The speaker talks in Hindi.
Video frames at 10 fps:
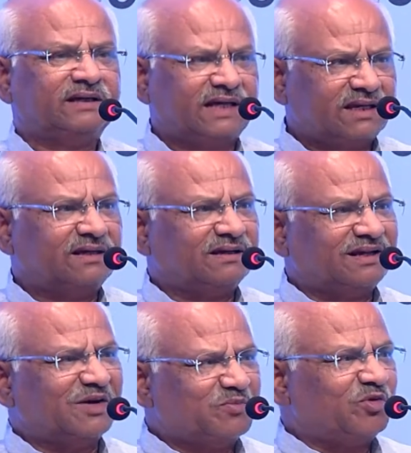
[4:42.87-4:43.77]
लेकिन
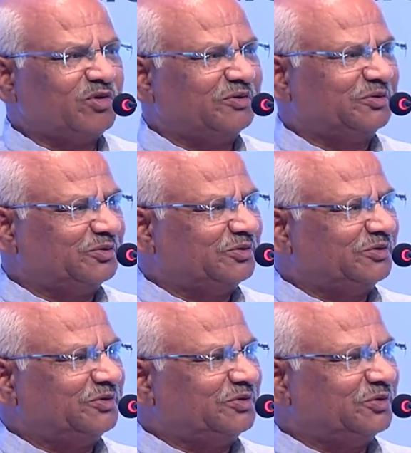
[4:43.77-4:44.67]
हमको
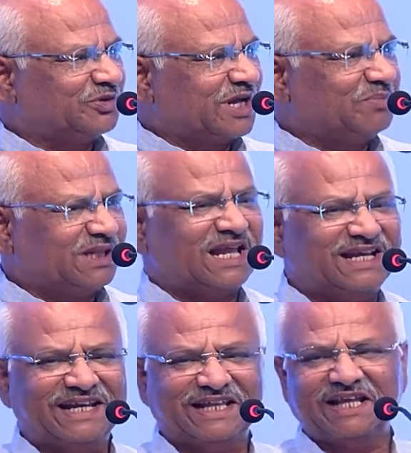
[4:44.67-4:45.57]
उसका पता
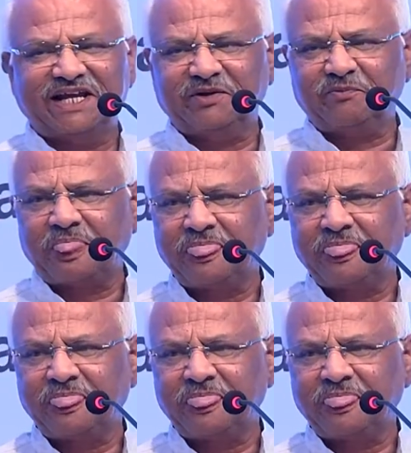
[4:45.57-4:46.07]
नहीं रहता है